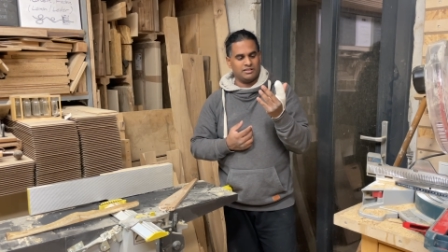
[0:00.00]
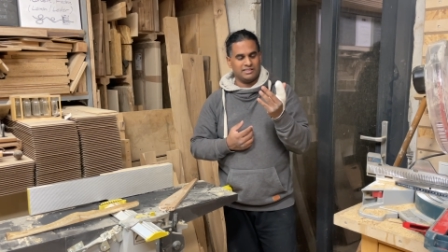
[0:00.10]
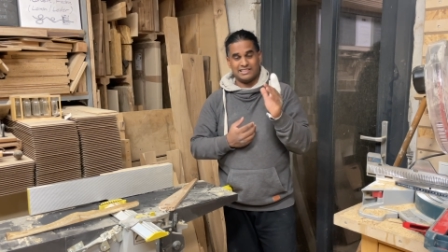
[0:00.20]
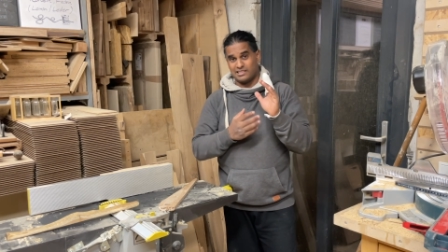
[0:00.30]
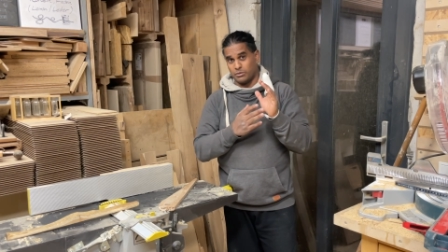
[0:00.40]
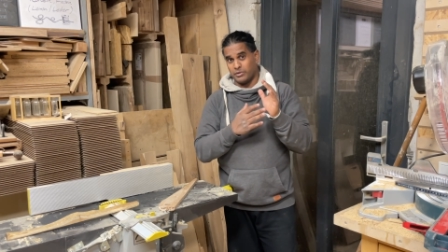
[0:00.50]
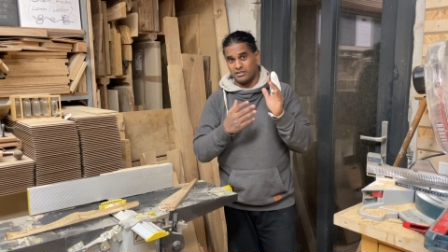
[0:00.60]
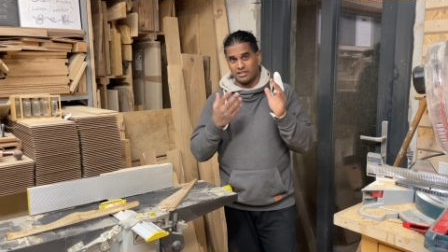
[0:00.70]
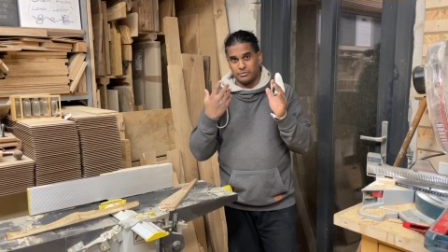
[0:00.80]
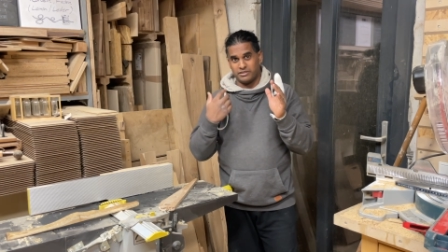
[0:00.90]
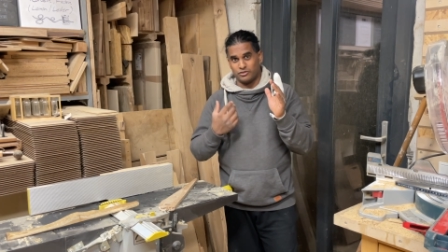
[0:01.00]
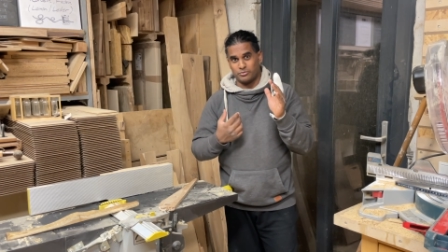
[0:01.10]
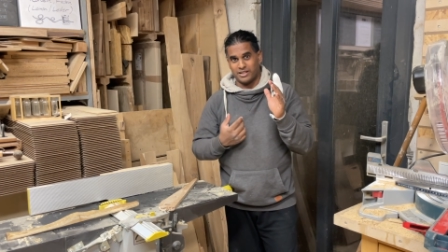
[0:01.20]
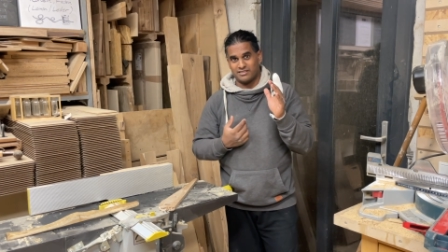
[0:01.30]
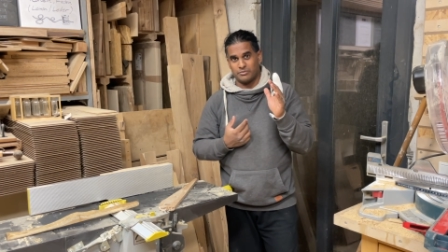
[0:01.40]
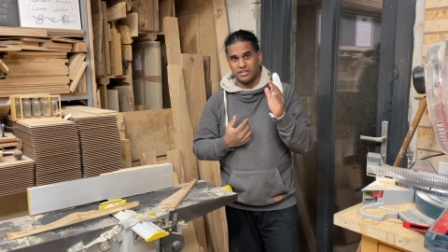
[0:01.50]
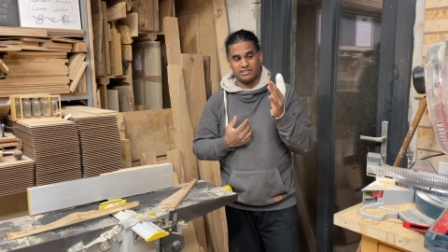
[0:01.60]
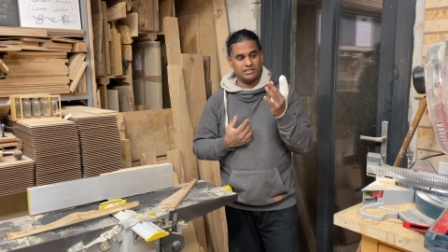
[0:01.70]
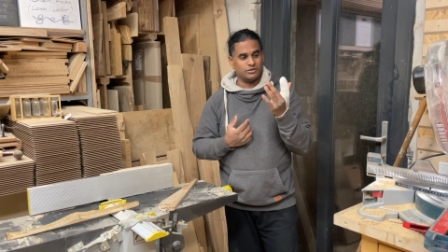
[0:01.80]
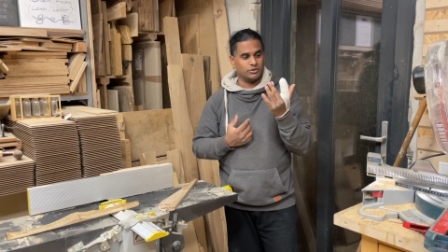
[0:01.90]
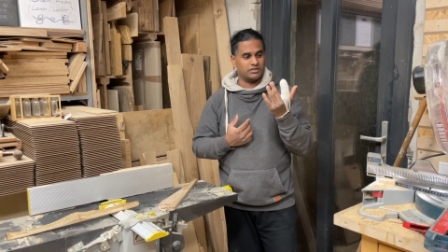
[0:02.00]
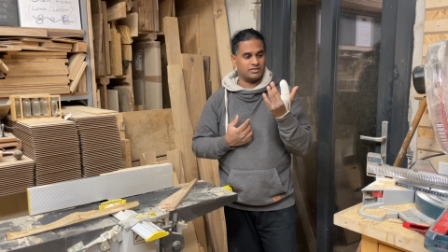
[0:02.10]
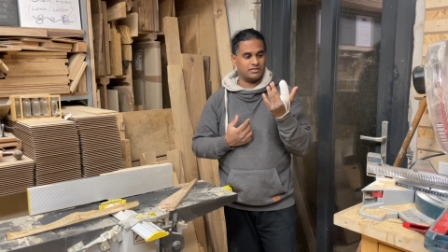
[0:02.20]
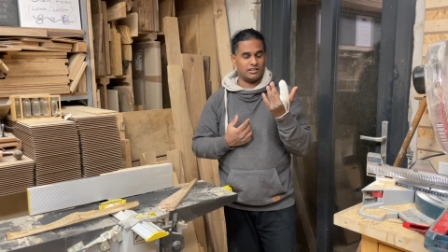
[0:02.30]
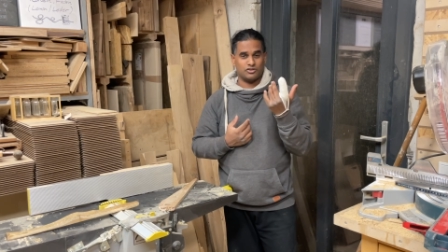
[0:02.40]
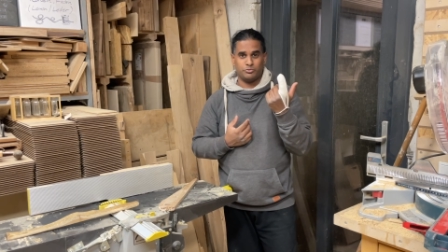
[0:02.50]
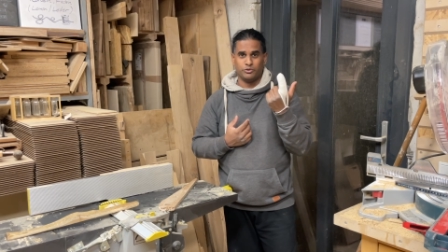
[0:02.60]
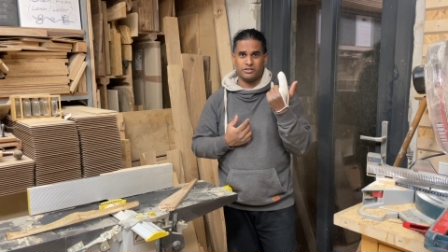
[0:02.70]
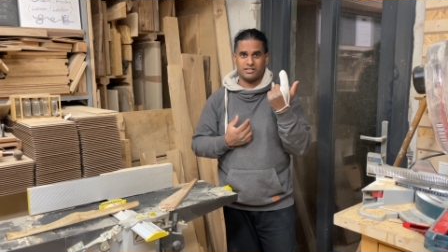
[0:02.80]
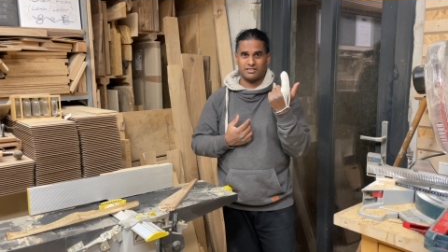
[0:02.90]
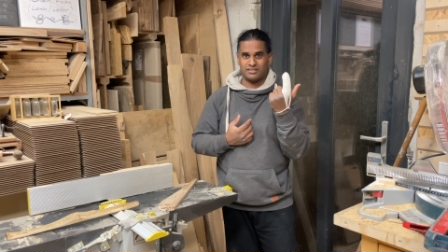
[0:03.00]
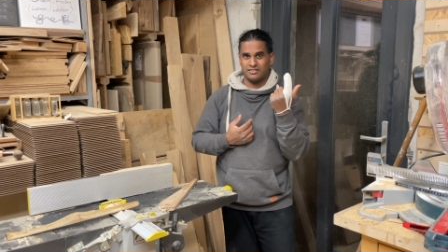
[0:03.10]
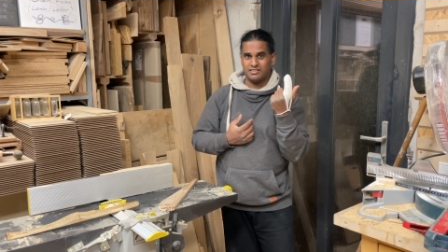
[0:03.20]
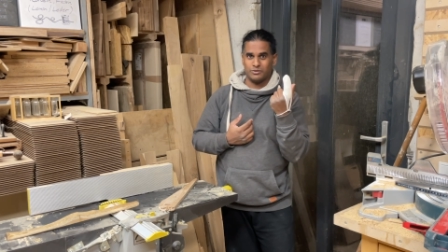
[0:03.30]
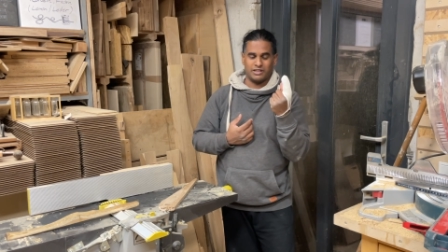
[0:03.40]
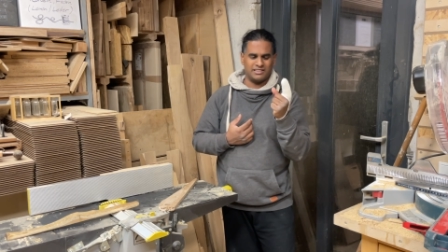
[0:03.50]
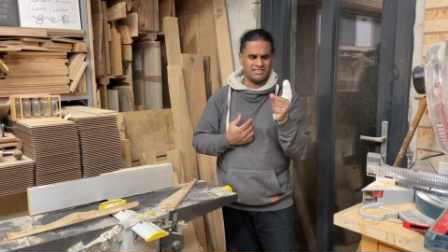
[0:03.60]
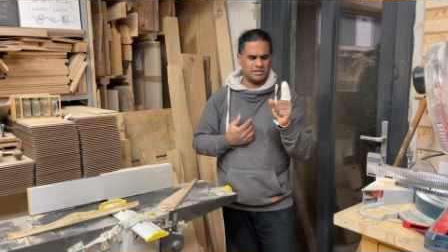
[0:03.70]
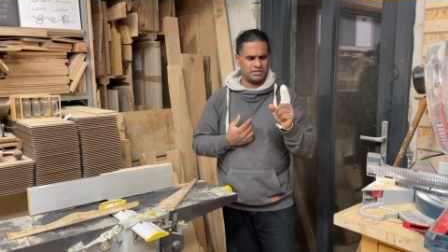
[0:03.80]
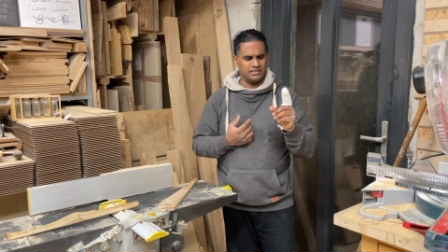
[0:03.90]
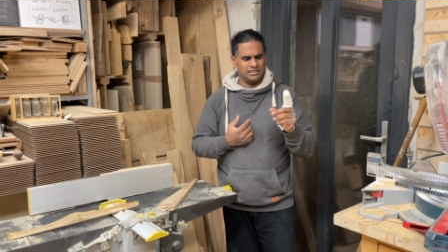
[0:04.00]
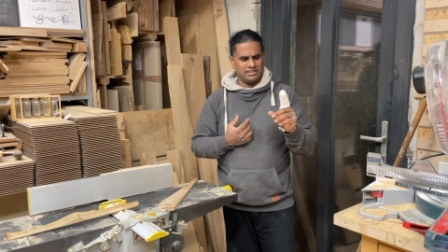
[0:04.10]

Jetzt im Moment habe ich eine Schmerztablette Intus, da spüre ich das nicht so ganz, aber